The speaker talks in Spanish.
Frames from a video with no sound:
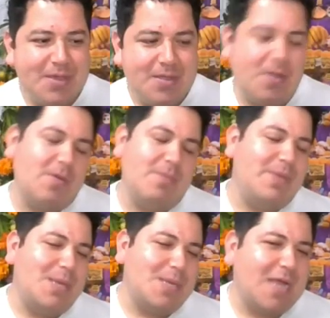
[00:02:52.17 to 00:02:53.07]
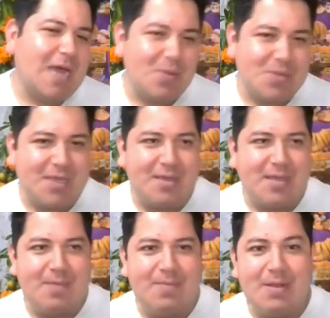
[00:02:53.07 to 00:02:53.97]
No, bien pinches caros,
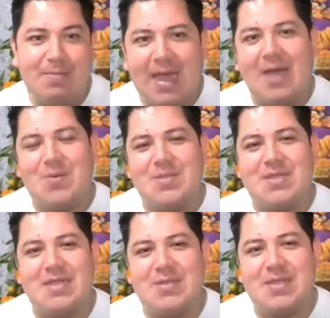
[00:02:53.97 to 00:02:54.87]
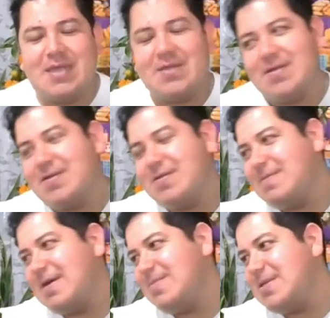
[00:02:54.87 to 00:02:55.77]
que, mil baros y que no sé qué. No, no
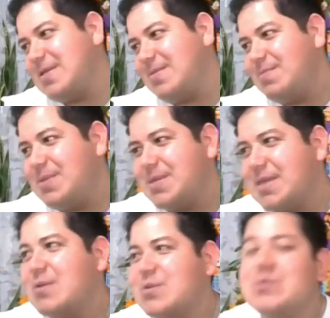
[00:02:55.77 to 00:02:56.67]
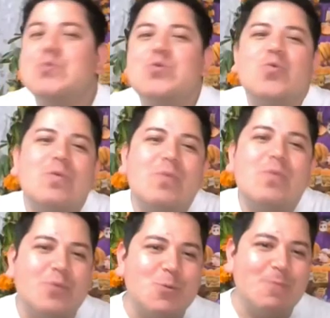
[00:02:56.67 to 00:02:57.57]
mames, también pinches caros. Entonces uno nuevo,
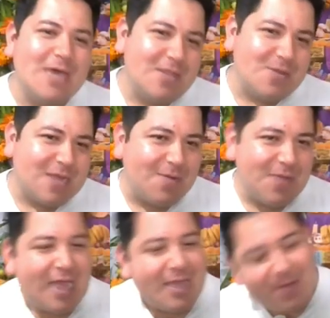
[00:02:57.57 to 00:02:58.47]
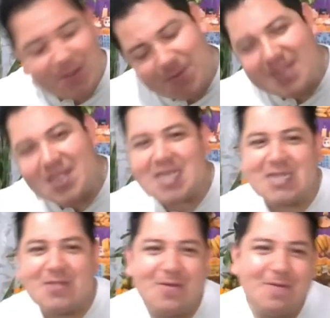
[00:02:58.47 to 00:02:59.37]
pues menos, cabrón. Ya iba yo bien triste,
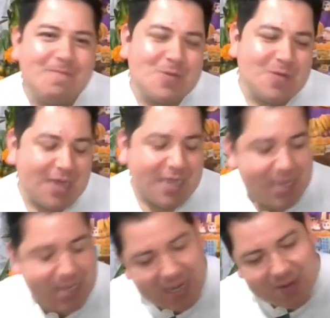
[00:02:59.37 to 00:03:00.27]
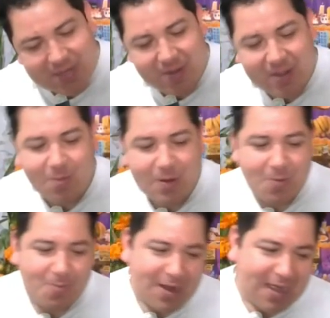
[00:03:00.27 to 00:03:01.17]
no, pues ahora qué chingados, ¿sabes qué voy a
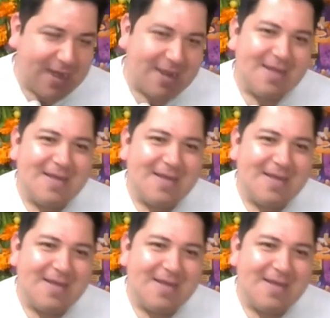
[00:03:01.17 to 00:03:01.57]
comprar?